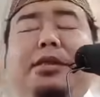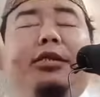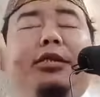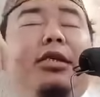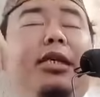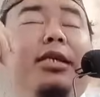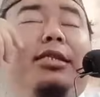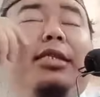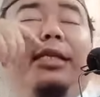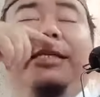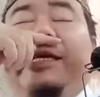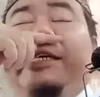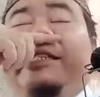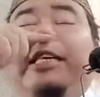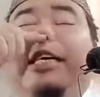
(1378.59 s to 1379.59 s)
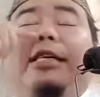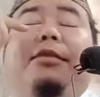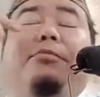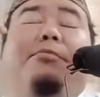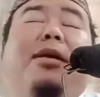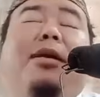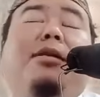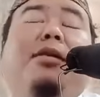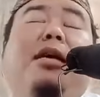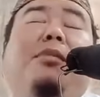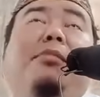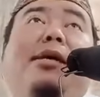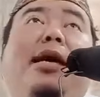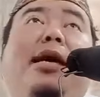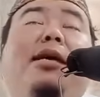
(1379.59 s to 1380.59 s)
Sering saya jelaskan
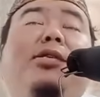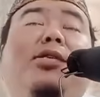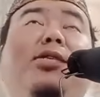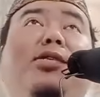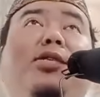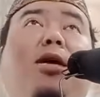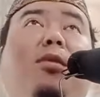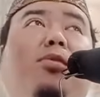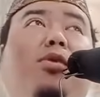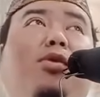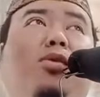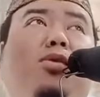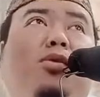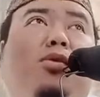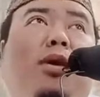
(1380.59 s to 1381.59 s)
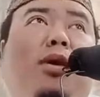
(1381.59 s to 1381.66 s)
pertama as-sabru